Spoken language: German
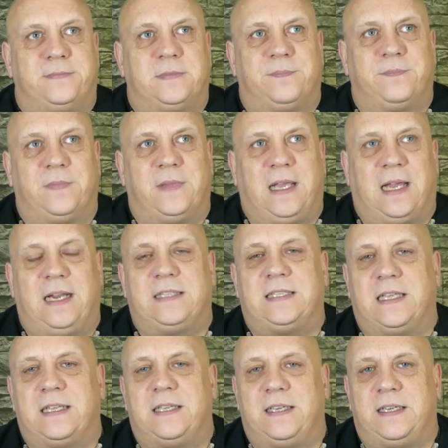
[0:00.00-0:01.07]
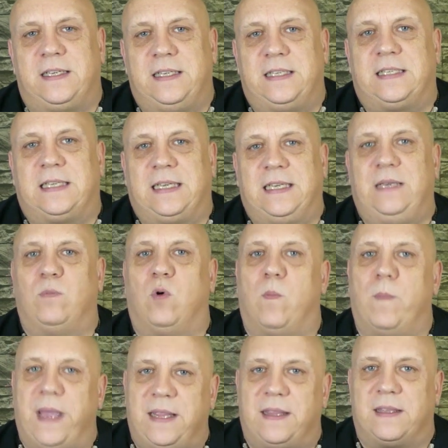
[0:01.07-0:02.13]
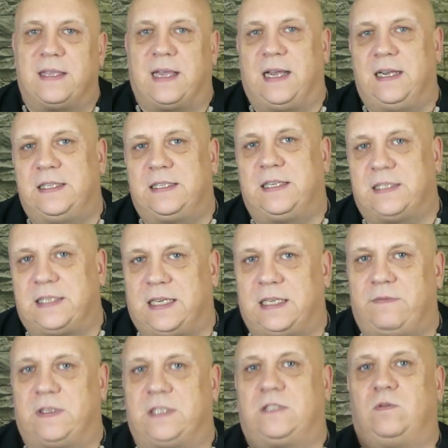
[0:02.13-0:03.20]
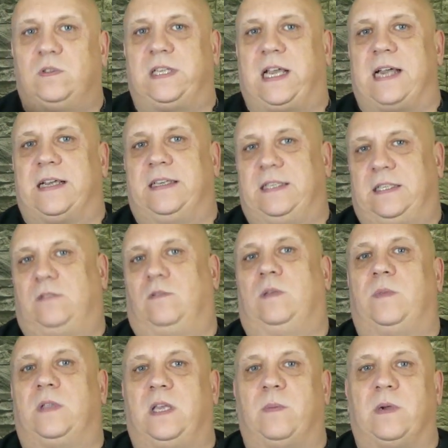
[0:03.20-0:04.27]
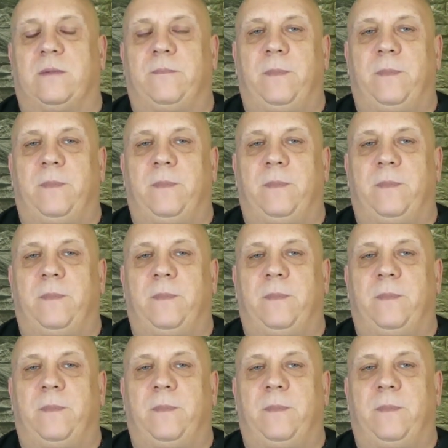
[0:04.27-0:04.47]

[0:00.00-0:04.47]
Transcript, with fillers: ja, letztendlich ist im Moment alles gesagt, was zu sagen ist zu dem Thema.